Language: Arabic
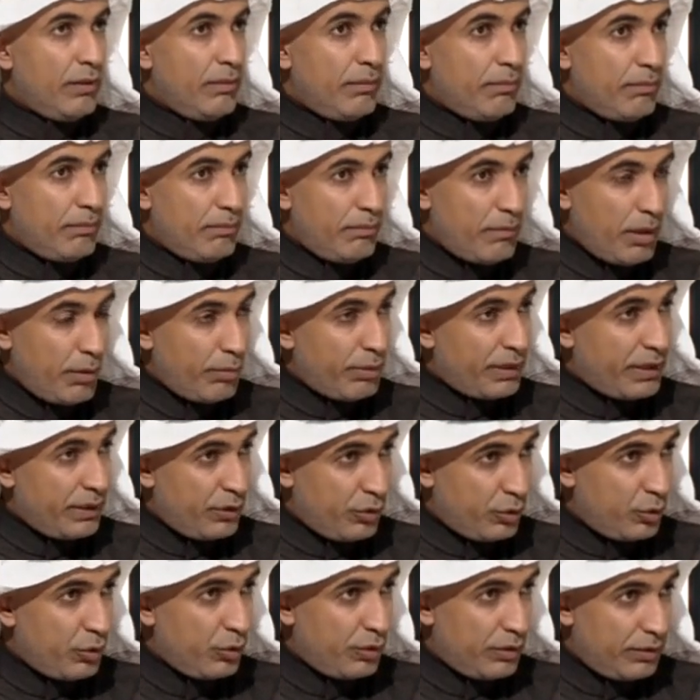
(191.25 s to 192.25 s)
ممكن
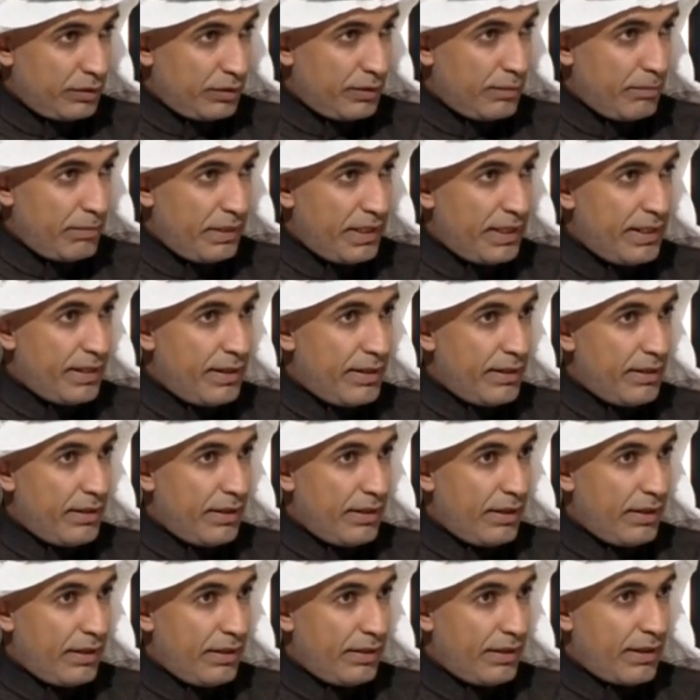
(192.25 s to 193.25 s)
يكون
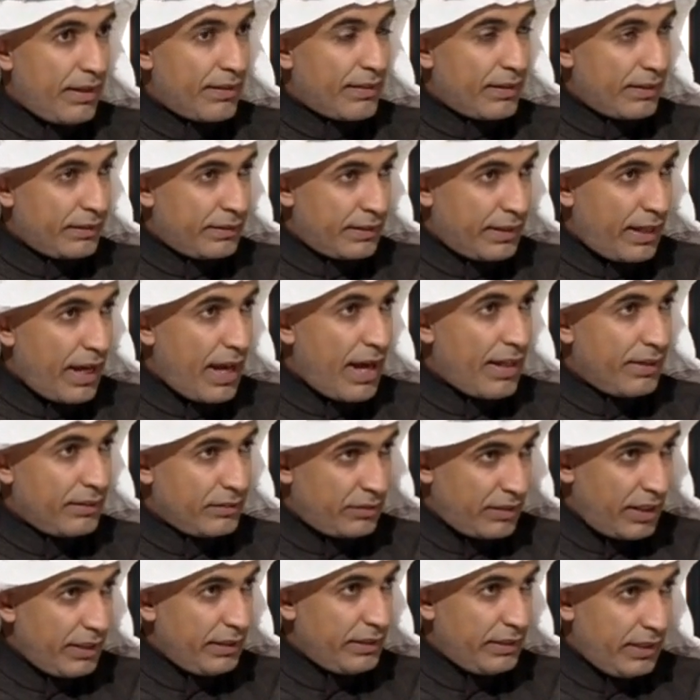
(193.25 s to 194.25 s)
بنظرتك آه، هذه
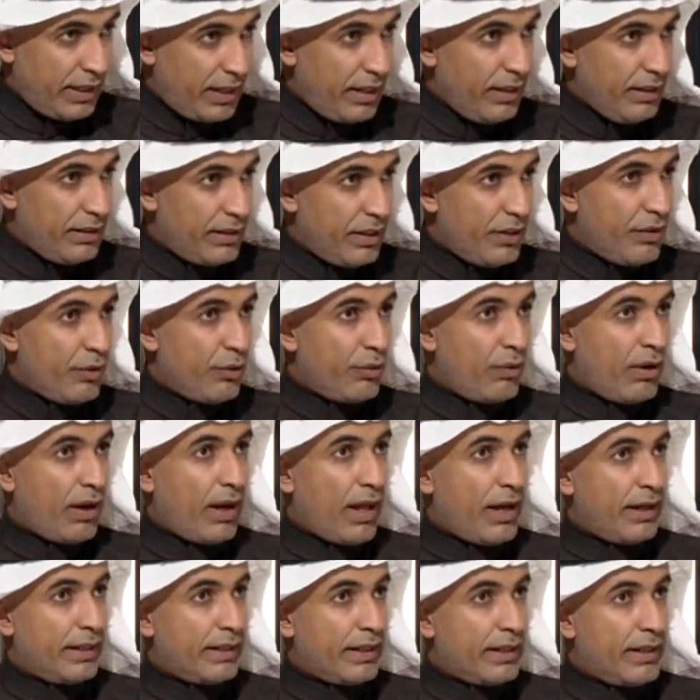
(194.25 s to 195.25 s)
صحيحة أنه
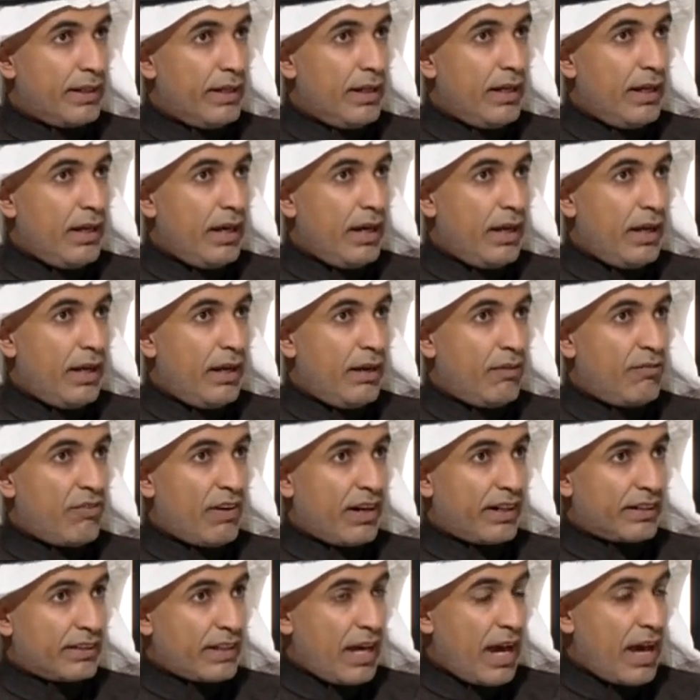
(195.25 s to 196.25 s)
والله
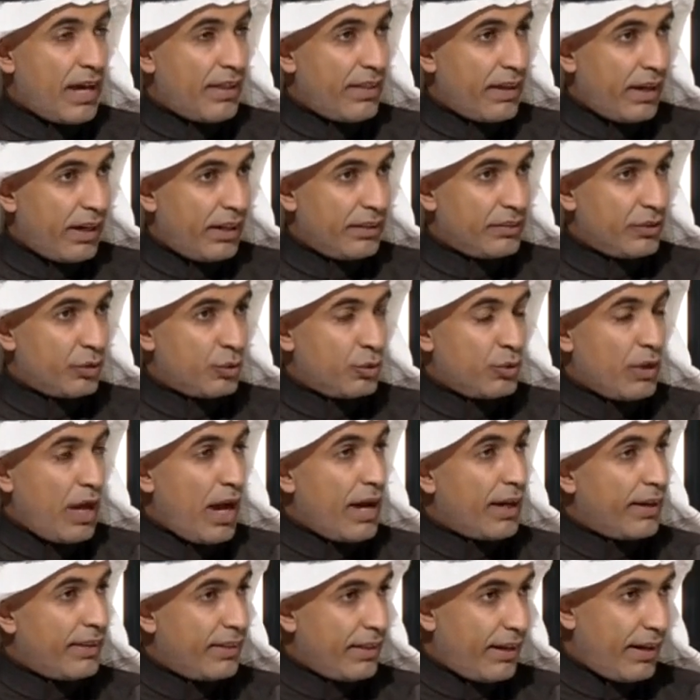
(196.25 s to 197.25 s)
الفقد هذا قد يكون
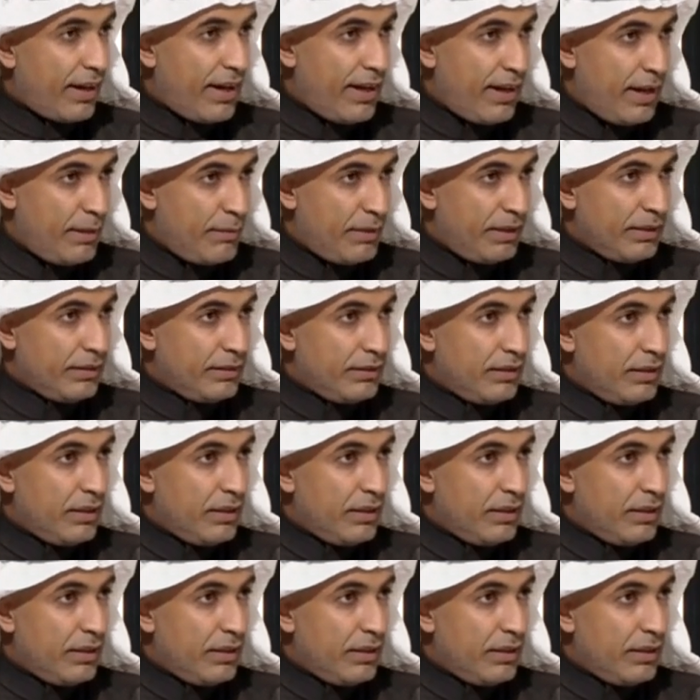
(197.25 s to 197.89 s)
أكثر ألما